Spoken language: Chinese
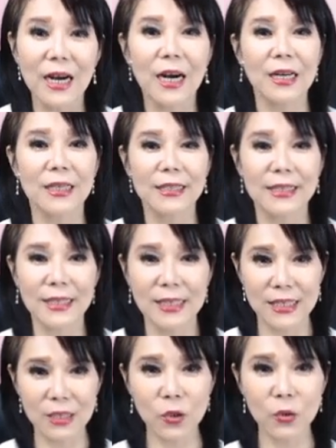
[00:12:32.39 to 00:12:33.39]
好，那
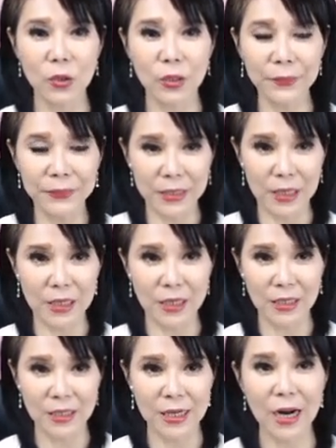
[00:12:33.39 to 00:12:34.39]
只是说，
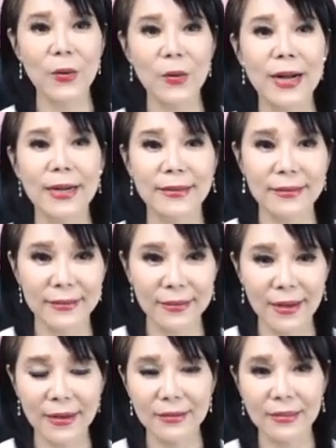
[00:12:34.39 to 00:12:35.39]
呃，长荣航
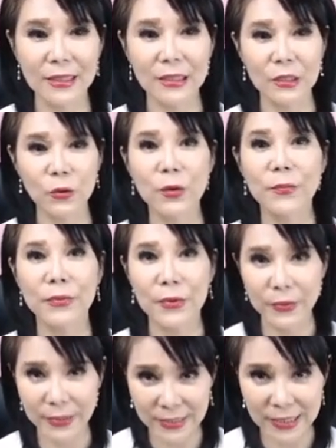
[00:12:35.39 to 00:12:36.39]
啊，这的确不容易。